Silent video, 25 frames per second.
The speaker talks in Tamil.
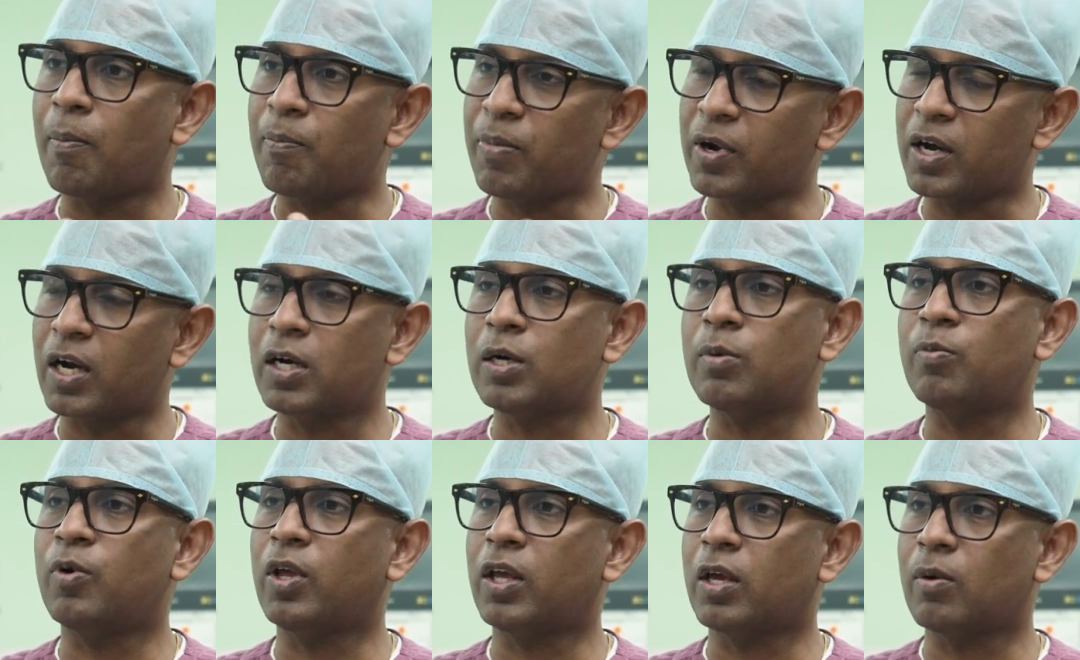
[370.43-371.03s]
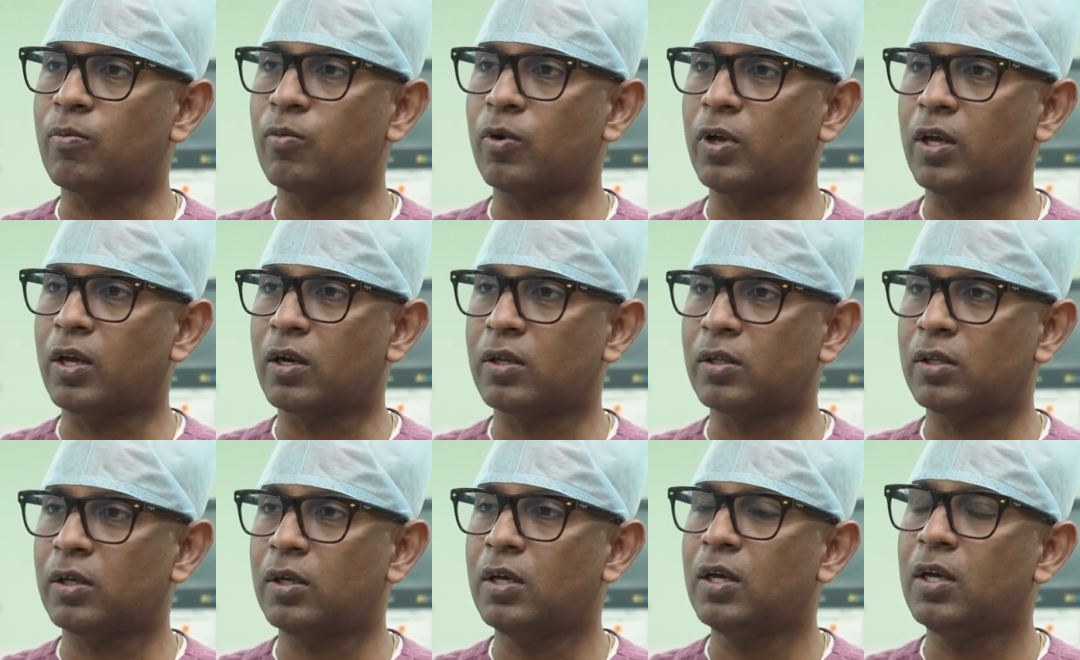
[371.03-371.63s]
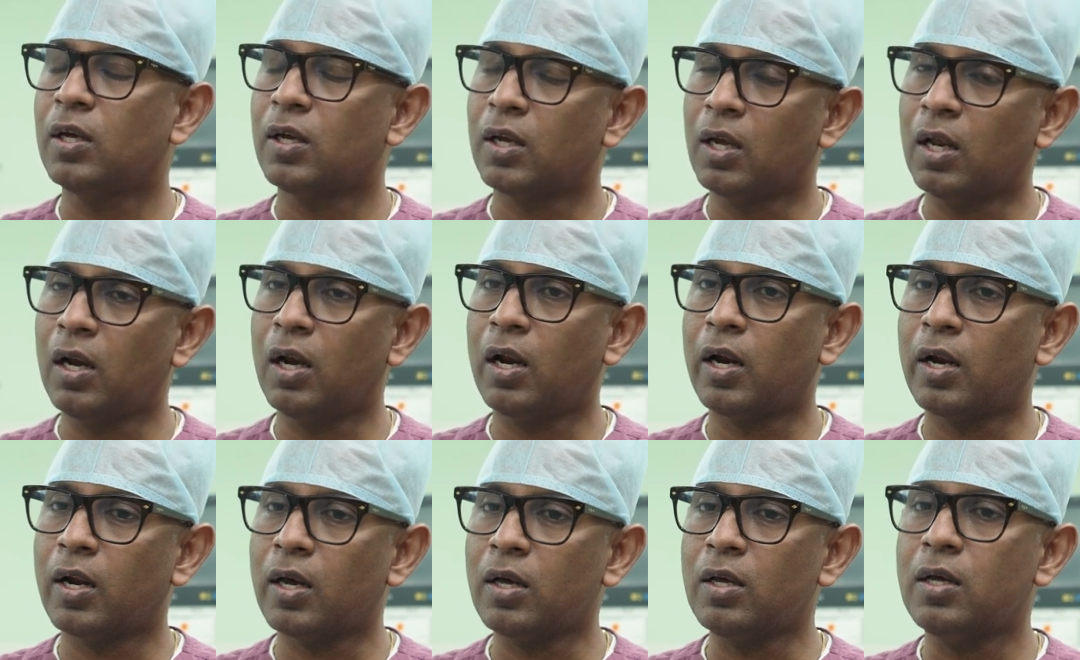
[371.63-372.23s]
அப்போ கண்டுபிடிக்க முடியறது
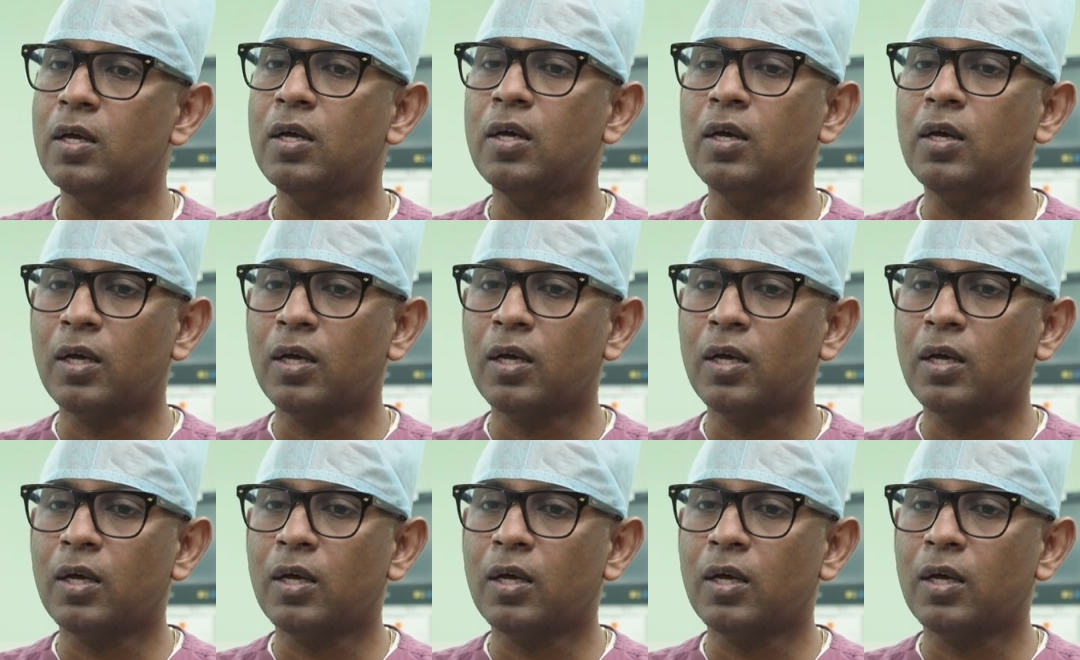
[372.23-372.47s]
இல்லைன்னா